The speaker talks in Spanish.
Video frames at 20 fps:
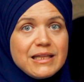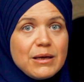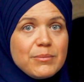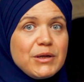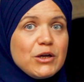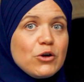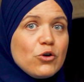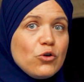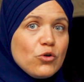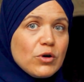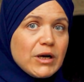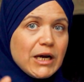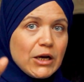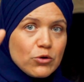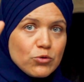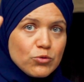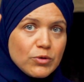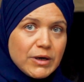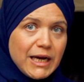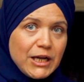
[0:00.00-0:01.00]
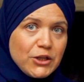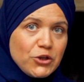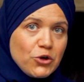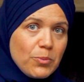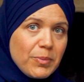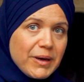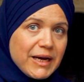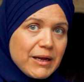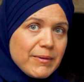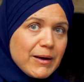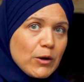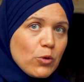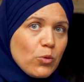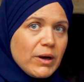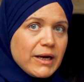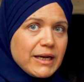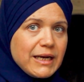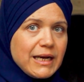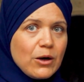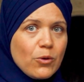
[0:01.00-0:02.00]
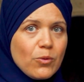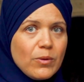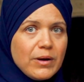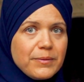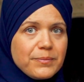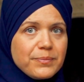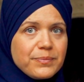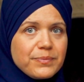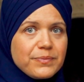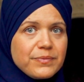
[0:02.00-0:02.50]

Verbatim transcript: También colocaron un caño para evacuar el agua.